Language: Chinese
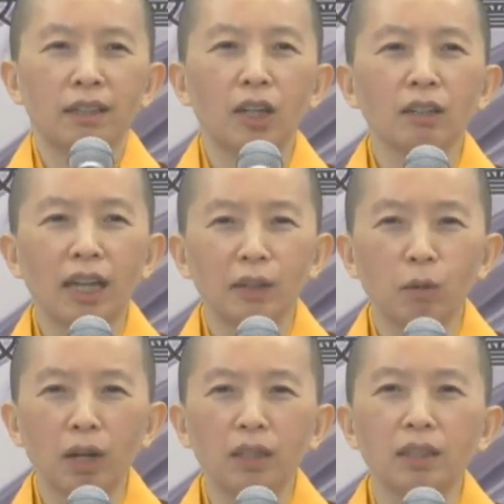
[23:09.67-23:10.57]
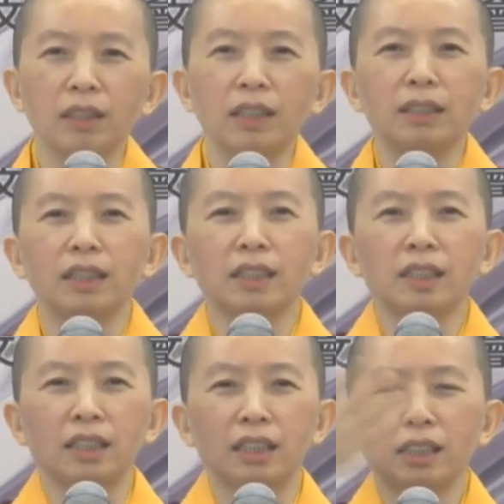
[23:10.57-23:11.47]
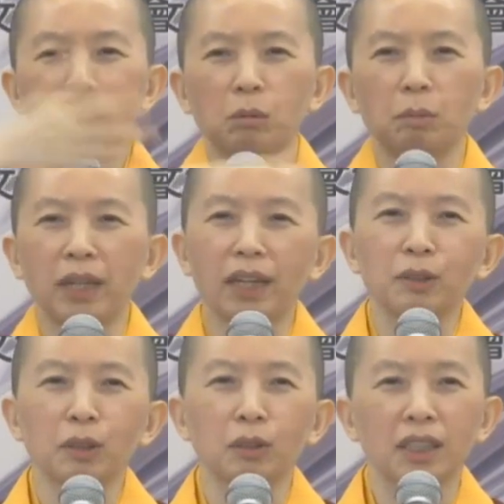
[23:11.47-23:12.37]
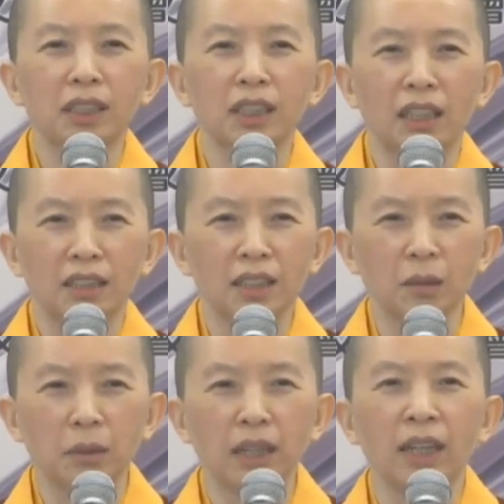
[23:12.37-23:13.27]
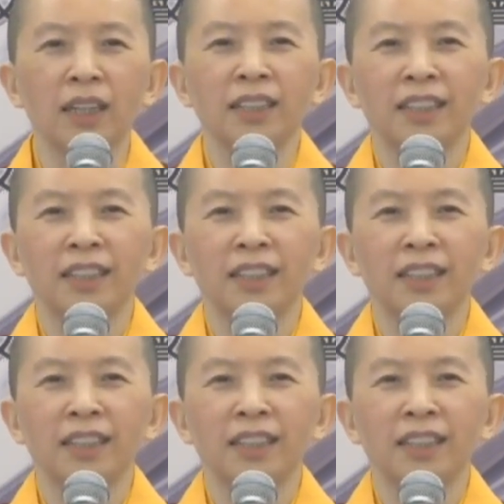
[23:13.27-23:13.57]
然后蓝光呢？etc 是不是被他收了钱，对不对？